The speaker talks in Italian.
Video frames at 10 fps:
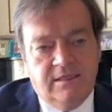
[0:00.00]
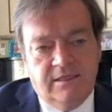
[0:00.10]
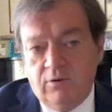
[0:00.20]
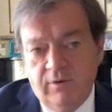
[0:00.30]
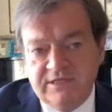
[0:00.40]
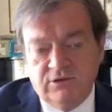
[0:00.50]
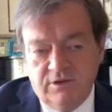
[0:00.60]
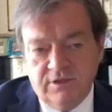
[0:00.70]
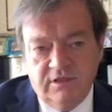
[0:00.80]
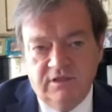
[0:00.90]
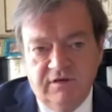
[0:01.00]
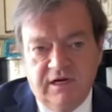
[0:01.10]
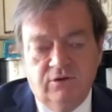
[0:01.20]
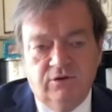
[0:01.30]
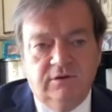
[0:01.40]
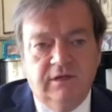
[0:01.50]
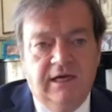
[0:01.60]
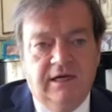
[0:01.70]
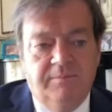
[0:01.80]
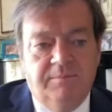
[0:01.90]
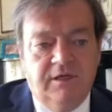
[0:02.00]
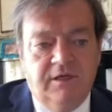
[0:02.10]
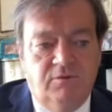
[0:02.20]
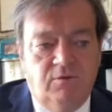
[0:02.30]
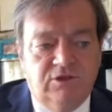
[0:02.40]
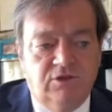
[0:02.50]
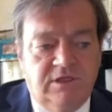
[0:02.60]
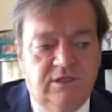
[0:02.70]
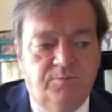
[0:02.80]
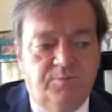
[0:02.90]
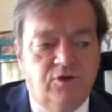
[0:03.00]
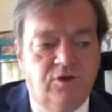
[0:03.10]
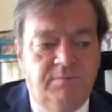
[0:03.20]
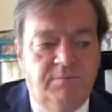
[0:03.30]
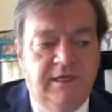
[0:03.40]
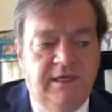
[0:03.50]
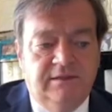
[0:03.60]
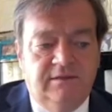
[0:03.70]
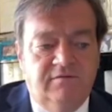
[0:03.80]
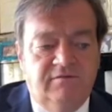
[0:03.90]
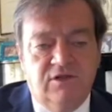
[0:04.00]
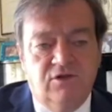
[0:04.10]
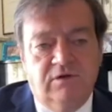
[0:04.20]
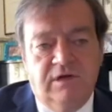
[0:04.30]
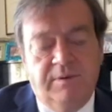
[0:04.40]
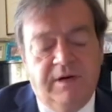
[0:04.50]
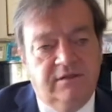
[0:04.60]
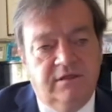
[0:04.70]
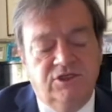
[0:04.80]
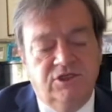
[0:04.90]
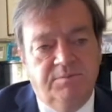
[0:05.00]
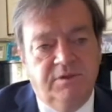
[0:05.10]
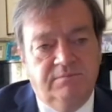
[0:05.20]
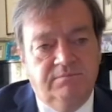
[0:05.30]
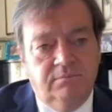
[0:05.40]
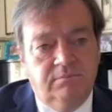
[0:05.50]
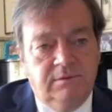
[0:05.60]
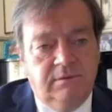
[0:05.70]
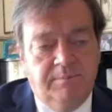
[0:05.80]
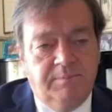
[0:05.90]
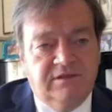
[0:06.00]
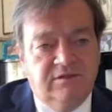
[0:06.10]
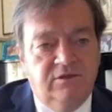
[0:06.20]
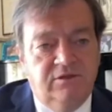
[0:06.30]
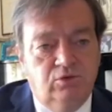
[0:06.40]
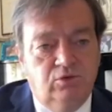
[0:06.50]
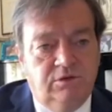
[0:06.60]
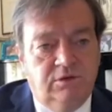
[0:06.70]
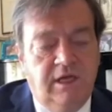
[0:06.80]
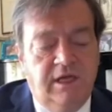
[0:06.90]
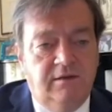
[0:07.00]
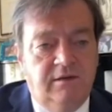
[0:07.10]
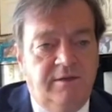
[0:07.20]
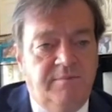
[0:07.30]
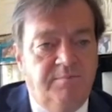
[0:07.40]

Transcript: sia questo che si deve raccontare, perché questo è stato possibile attraverso una partnership da, da parte di tutti, delle